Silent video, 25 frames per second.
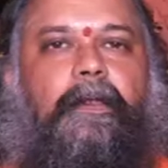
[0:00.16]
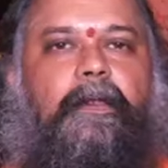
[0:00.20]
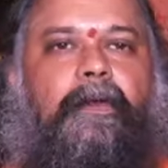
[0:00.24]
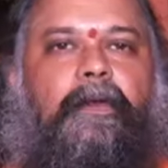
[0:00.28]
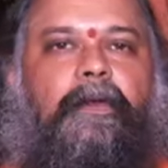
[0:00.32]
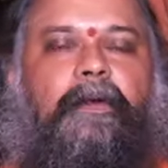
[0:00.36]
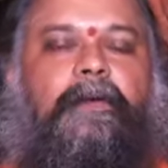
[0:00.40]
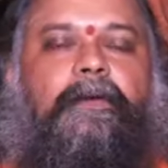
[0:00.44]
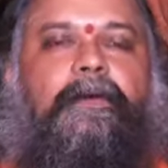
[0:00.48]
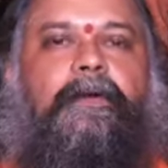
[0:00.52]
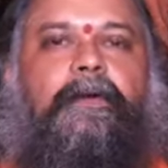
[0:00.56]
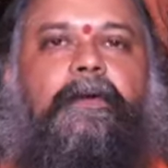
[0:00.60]

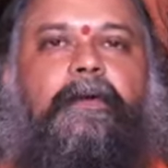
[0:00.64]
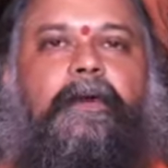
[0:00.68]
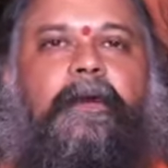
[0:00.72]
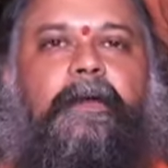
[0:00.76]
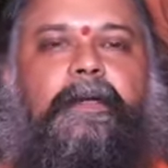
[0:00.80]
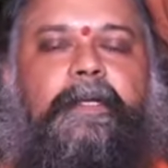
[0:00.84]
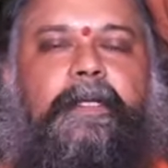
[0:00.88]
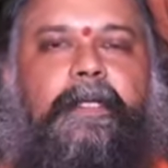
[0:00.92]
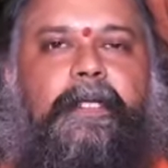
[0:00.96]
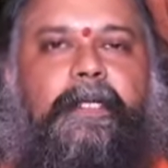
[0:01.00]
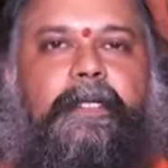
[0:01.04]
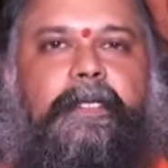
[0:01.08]
লক্ষ
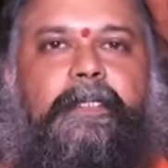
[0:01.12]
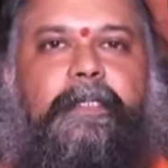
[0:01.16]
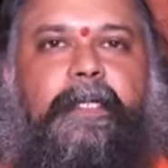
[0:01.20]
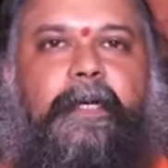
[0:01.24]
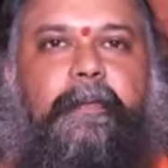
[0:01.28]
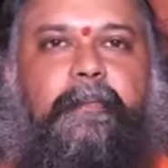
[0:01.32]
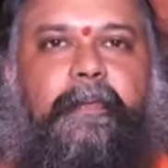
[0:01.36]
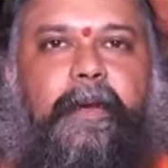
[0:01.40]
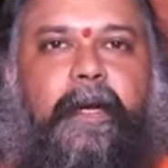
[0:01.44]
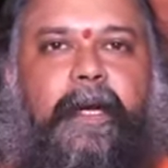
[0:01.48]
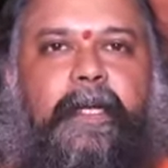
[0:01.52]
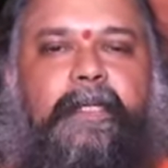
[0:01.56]
কণ্ঠে
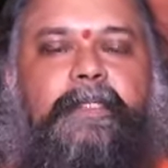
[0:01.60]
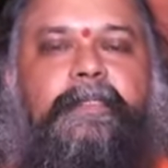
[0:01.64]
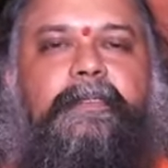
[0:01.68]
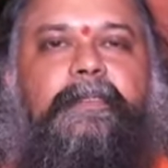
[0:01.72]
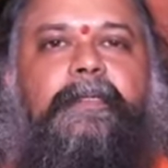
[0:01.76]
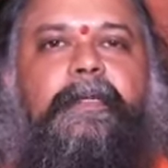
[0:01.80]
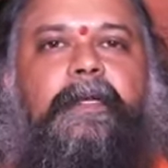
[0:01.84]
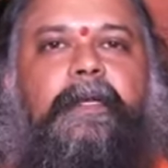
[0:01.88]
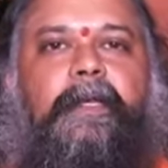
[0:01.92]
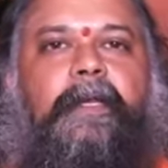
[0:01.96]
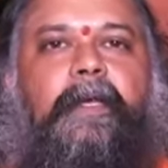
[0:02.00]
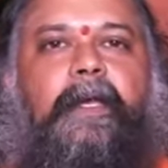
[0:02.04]
গীতাপাঠ
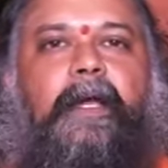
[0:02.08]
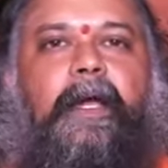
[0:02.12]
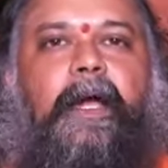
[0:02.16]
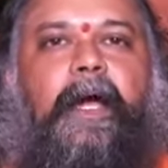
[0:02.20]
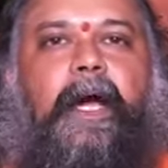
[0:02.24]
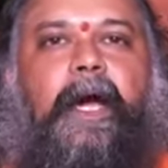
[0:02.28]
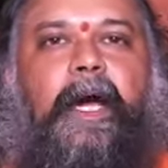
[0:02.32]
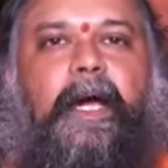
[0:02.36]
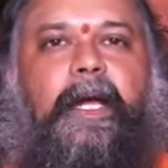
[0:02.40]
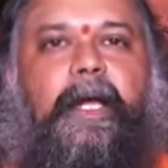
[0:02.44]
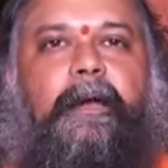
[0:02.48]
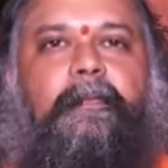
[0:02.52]

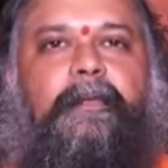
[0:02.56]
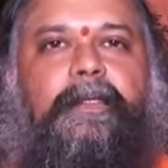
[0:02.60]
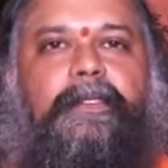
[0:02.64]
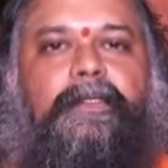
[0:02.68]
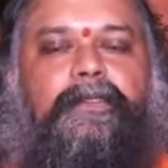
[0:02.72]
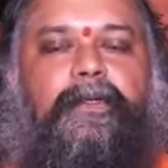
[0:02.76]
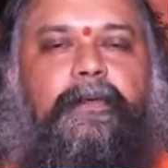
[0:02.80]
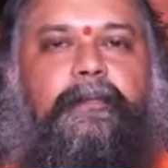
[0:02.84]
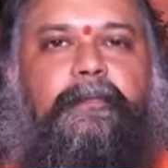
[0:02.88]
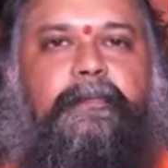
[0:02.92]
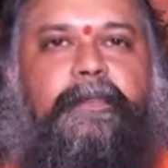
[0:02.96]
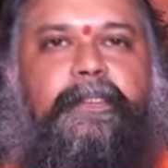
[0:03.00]
আগামী
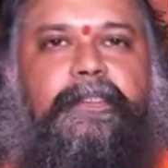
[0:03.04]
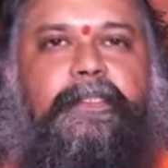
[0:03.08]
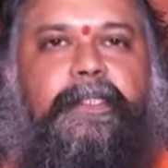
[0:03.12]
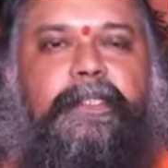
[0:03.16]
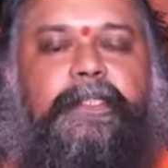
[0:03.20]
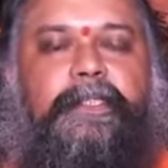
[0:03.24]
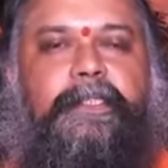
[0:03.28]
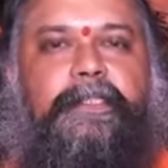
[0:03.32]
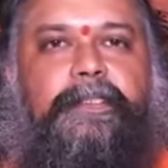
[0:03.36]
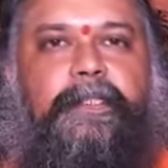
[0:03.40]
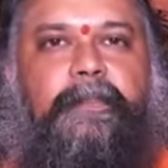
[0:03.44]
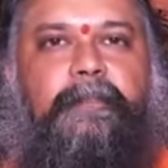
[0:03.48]
চব্বিশে
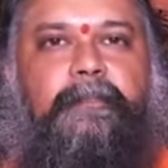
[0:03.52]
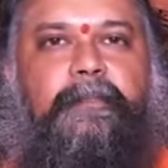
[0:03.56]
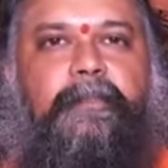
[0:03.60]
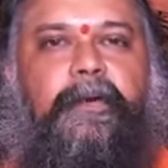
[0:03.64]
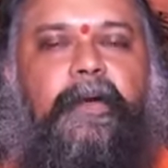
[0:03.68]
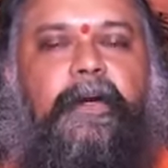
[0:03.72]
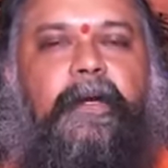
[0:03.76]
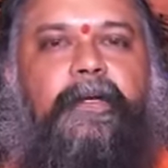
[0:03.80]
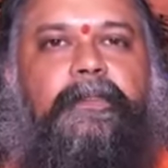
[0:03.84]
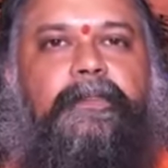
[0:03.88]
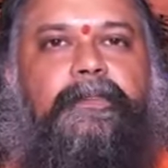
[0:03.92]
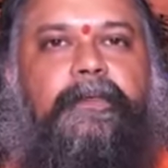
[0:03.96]

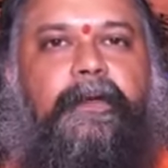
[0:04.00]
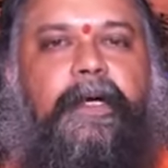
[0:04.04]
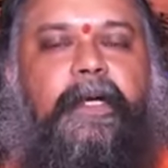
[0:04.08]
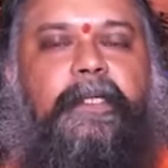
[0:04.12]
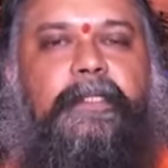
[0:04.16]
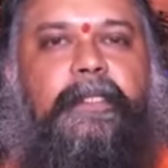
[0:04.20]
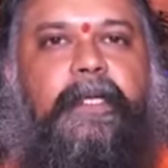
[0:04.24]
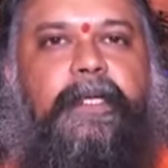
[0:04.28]
ডিসেম্বর দু